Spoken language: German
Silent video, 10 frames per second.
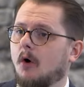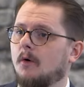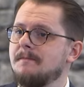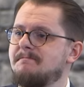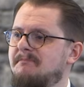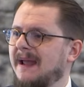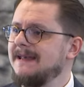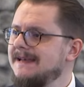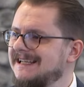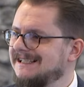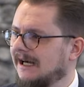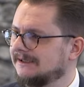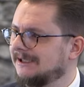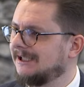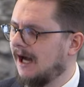unbändiger
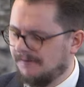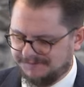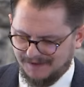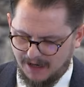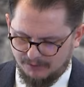Kraft